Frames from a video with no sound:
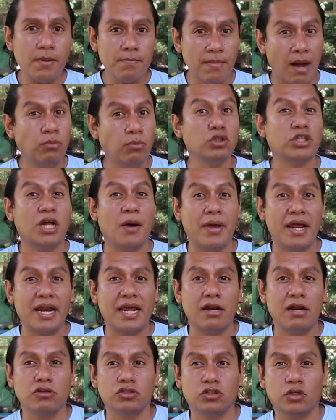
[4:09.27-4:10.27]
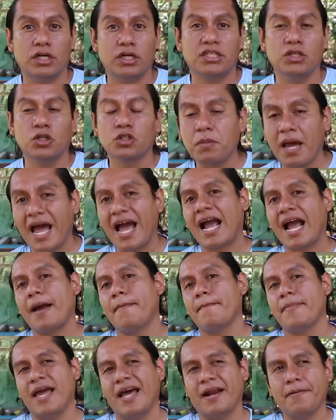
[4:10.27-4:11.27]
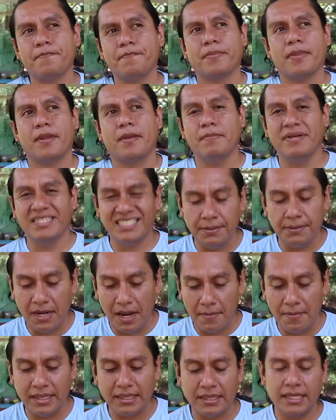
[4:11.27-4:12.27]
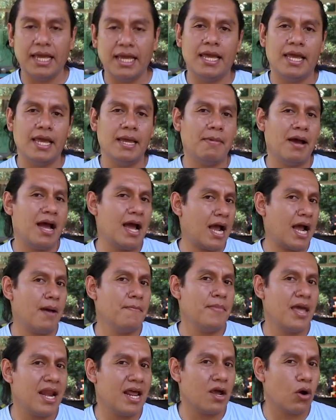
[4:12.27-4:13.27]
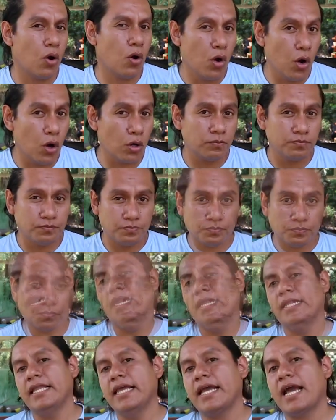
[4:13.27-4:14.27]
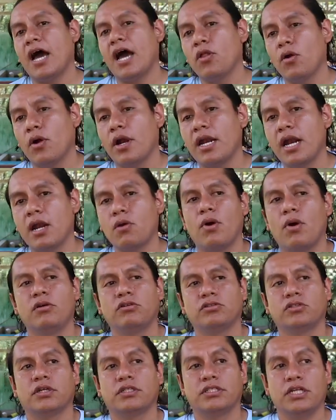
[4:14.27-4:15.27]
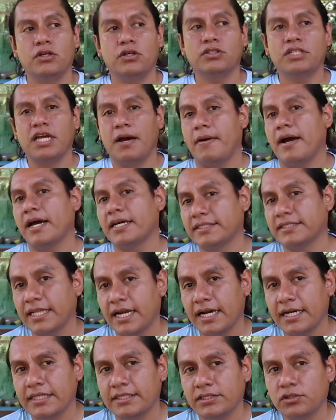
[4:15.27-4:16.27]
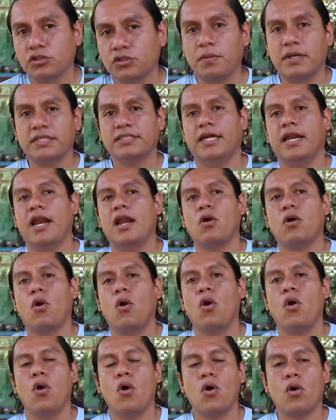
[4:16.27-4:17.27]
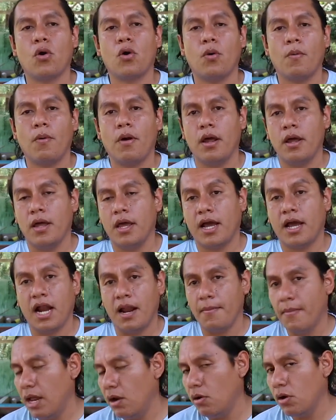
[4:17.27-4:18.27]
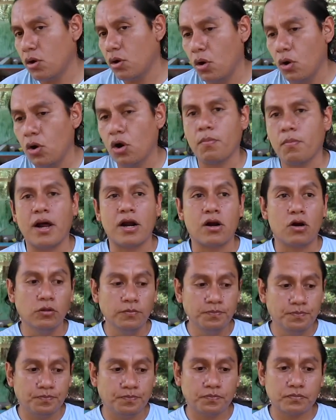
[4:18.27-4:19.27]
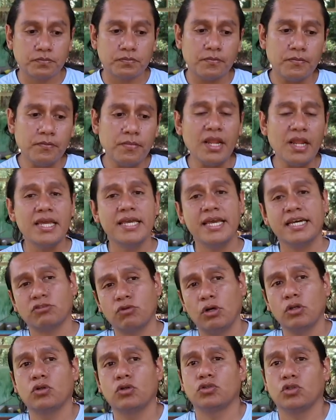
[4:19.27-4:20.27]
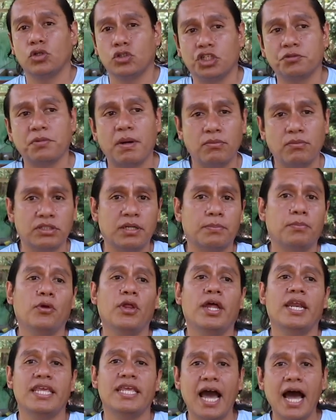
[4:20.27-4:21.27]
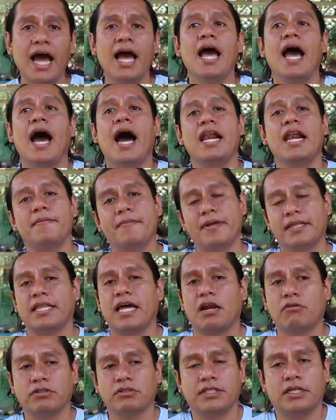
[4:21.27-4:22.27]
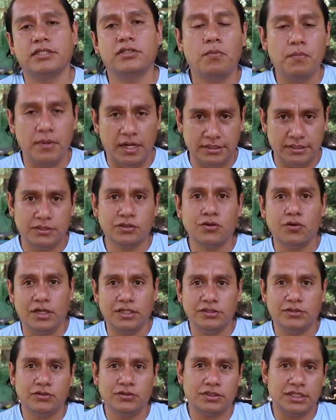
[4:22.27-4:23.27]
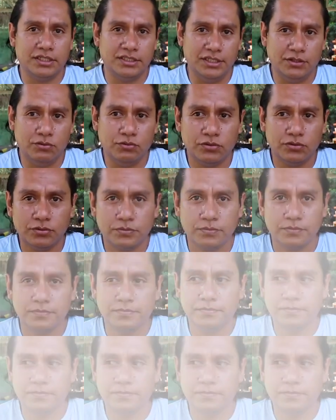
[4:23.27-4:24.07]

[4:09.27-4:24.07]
vamos a ver que nuestros residuos van a cambiar visiblemente eh, van a cambiar en color. El indicador en el cual nuestros residuos ya van a estar listos va a ser el color eh, caramelo, el color marrón. Y es cuando nosotros vamos a poder ya alimentar nuestras lombrices con estos residuos.